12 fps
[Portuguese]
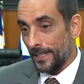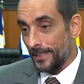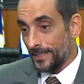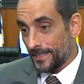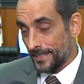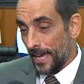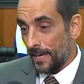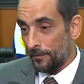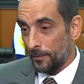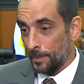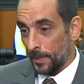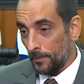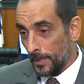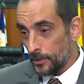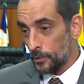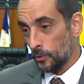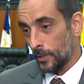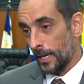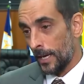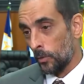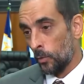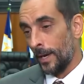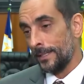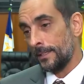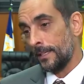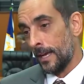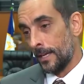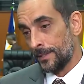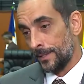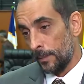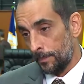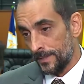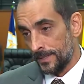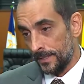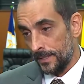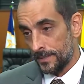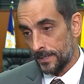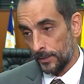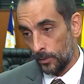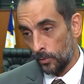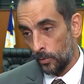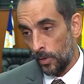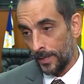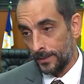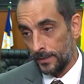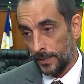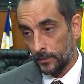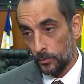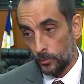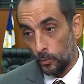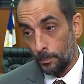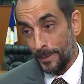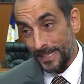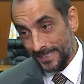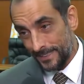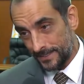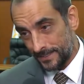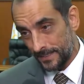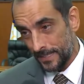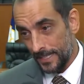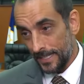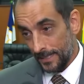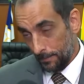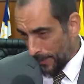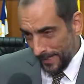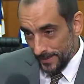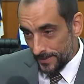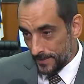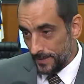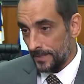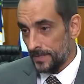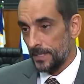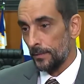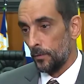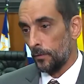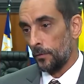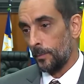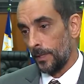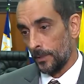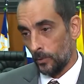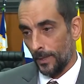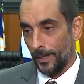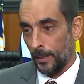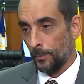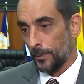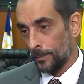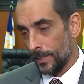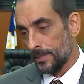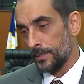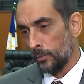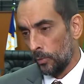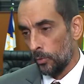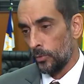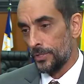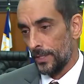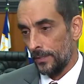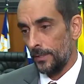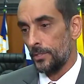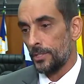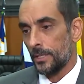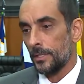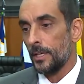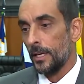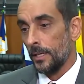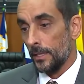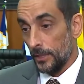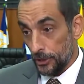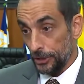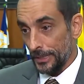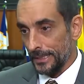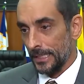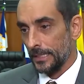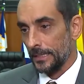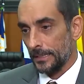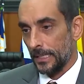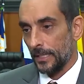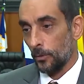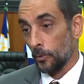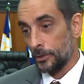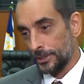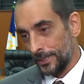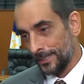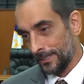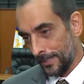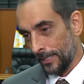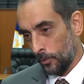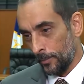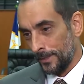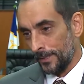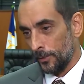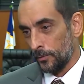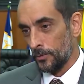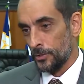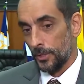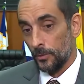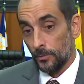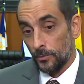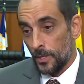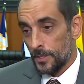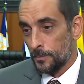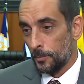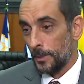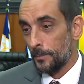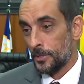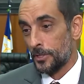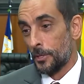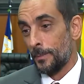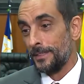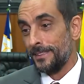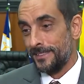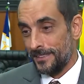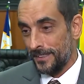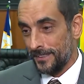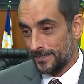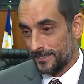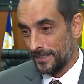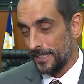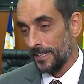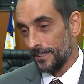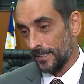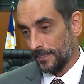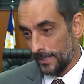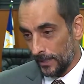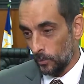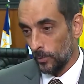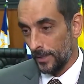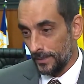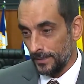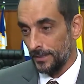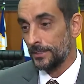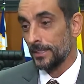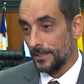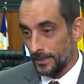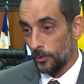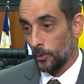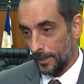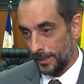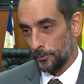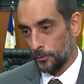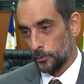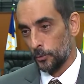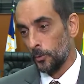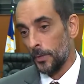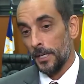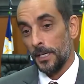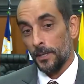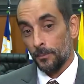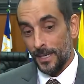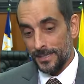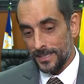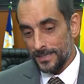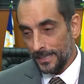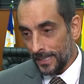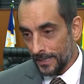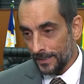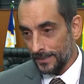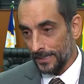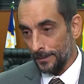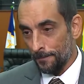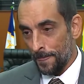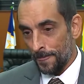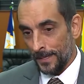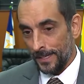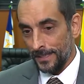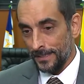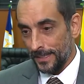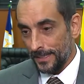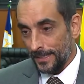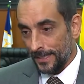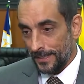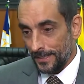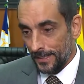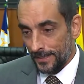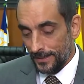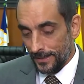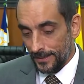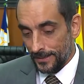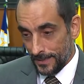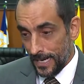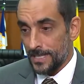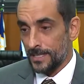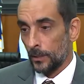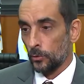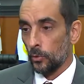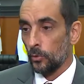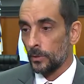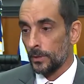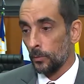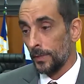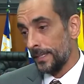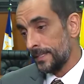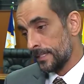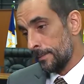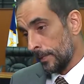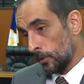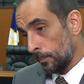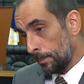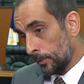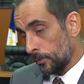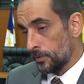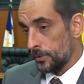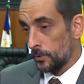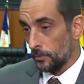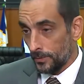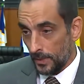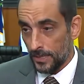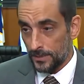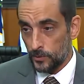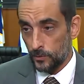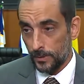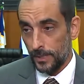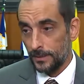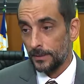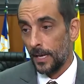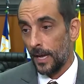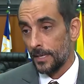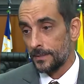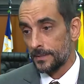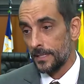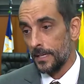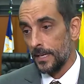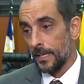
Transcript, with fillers: Ele serve para mensurar a qualidade da pesquisa que ocorre dentro do BRICS países em desenvolvimento, à época Brasil, Rússia, Índia e China. Né? Hoje a gente até comentei contigo, nós podemos as chamar de TICs, né? Taiwan, Índia e Coreia do Sul. Mas esse ranking, ele, ele, ele, ele, ele traz à tona o que se melhor produziu nessas localidades.